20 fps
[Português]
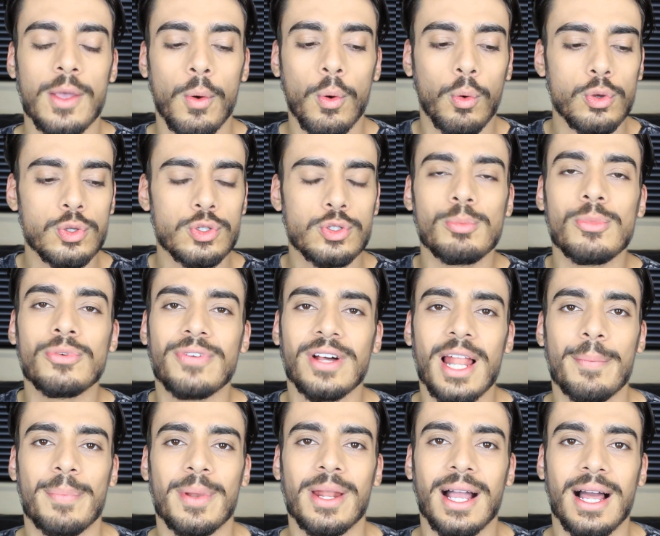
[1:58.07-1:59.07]
Eu costumo
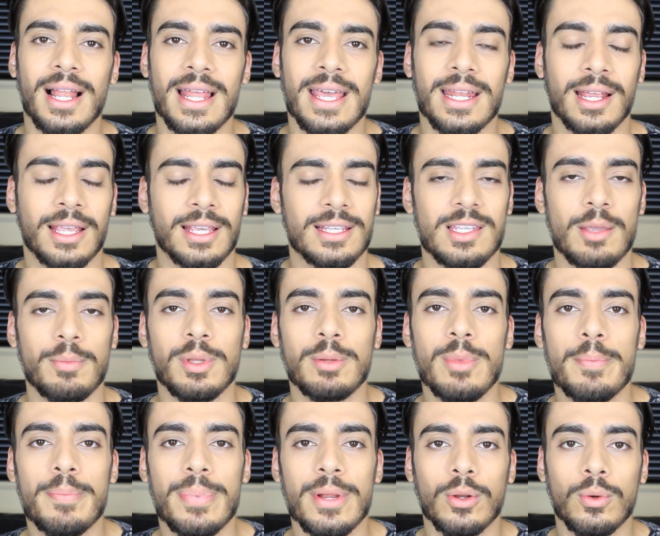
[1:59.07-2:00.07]
falar pra galera que sempre
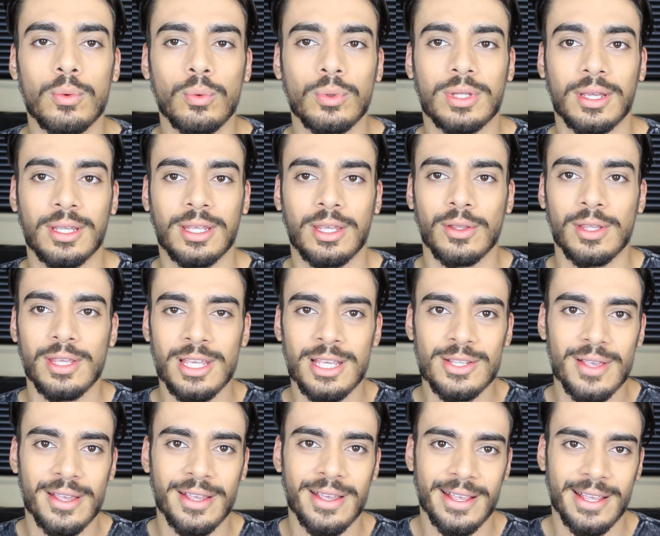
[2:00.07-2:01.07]
me pergunta, que,
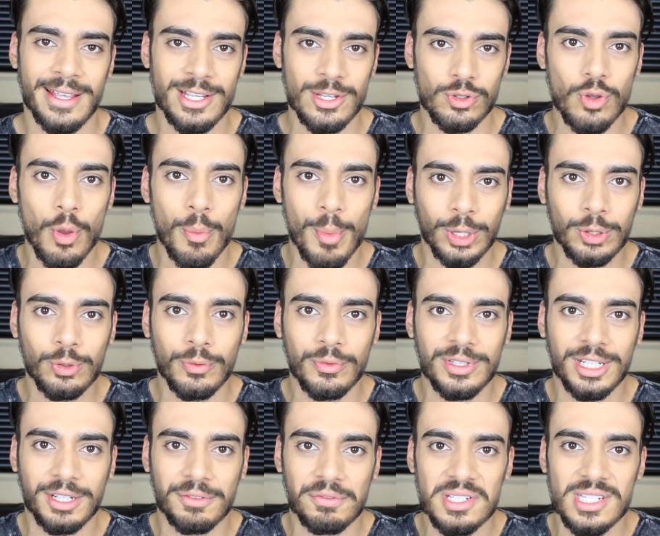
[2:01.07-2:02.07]
e isso é uma
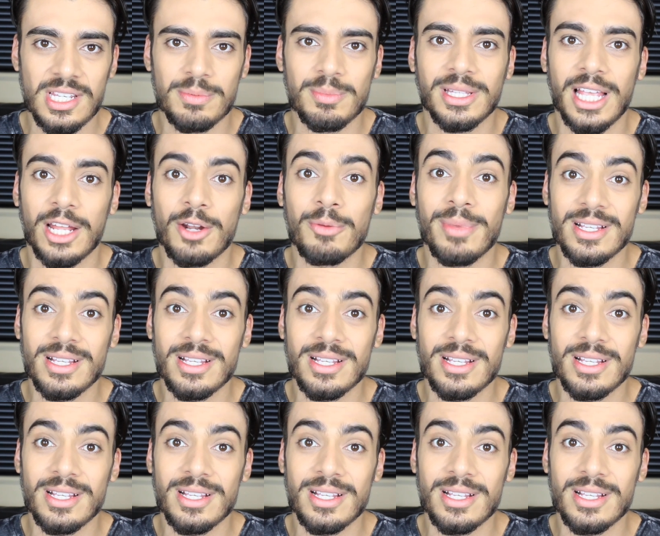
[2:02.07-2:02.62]
dúvida que vocês mandaram